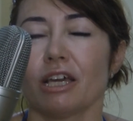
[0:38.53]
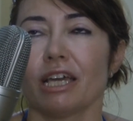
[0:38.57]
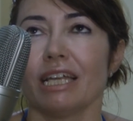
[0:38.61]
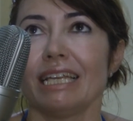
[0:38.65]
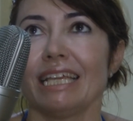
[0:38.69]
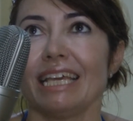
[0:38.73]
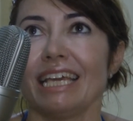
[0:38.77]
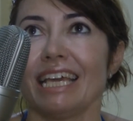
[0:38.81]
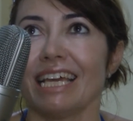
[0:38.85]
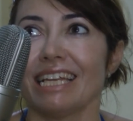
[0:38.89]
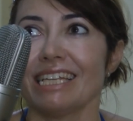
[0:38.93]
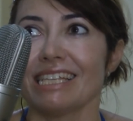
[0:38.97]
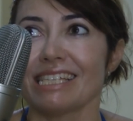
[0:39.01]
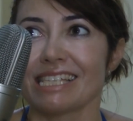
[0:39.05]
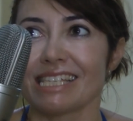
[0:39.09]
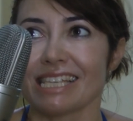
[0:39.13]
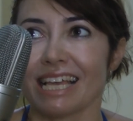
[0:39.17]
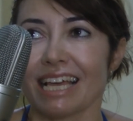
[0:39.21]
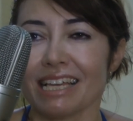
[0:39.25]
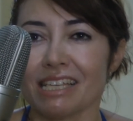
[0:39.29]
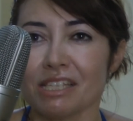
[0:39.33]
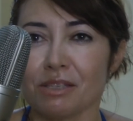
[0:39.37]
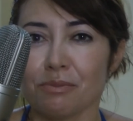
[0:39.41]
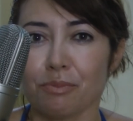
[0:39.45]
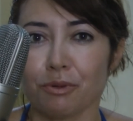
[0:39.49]
ele
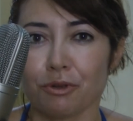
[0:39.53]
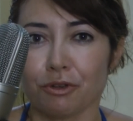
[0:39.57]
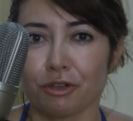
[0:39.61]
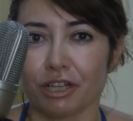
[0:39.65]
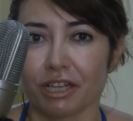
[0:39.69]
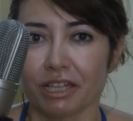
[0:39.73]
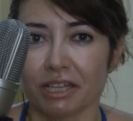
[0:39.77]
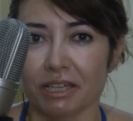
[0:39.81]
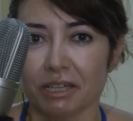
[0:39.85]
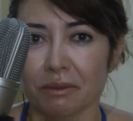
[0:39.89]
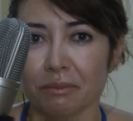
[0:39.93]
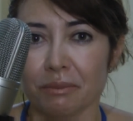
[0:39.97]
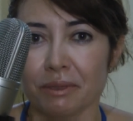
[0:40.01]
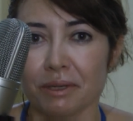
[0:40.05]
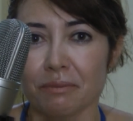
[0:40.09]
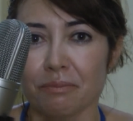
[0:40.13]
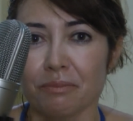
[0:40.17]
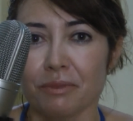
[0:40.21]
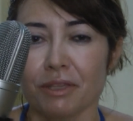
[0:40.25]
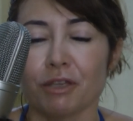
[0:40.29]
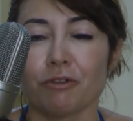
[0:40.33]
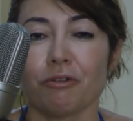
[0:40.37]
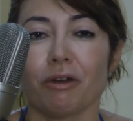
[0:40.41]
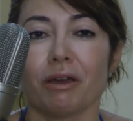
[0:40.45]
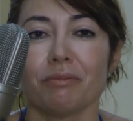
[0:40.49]
realizar esse programa
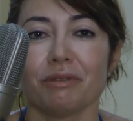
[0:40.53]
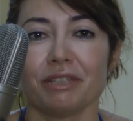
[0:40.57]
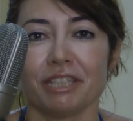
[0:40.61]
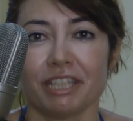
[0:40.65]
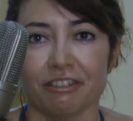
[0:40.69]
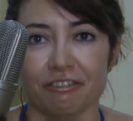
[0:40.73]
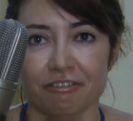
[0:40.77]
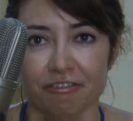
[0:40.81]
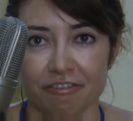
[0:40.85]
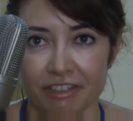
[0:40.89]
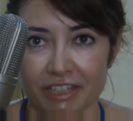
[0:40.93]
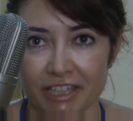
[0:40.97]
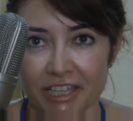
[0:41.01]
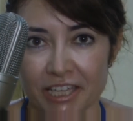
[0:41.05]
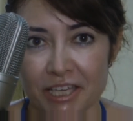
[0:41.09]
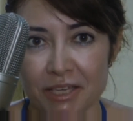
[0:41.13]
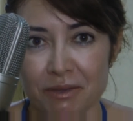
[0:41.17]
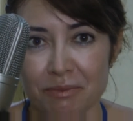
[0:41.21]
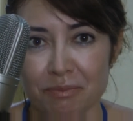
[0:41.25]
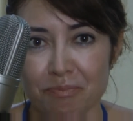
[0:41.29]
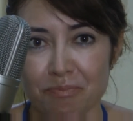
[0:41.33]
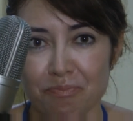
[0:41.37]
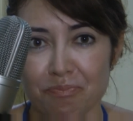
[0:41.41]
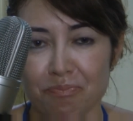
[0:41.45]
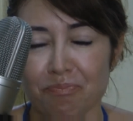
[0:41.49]
em Web
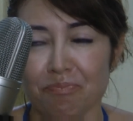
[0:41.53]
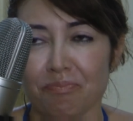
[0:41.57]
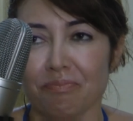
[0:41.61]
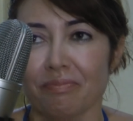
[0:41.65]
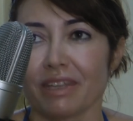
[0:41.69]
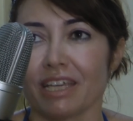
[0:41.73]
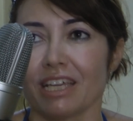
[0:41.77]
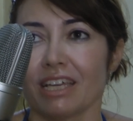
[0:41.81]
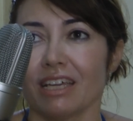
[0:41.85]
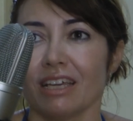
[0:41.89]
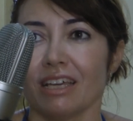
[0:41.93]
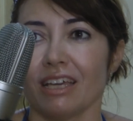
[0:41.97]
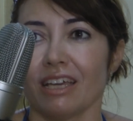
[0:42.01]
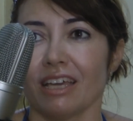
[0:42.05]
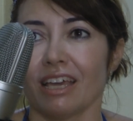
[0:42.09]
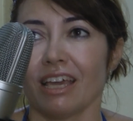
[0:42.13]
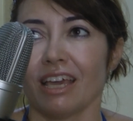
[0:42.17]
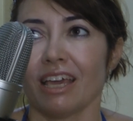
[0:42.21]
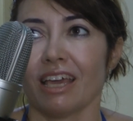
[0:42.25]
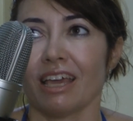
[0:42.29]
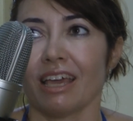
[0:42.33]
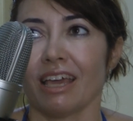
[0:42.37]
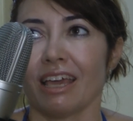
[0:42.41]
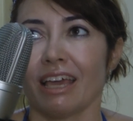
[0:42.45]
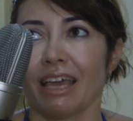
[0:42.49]
TV,
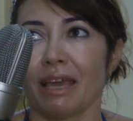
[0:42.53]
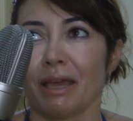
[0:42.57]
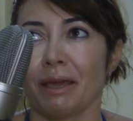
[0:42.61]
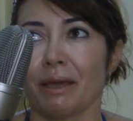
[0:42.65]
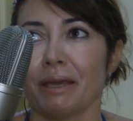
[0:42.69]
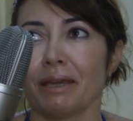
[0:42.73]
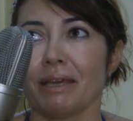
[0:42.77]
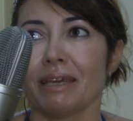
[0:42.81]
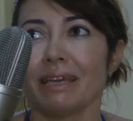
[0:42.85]
é,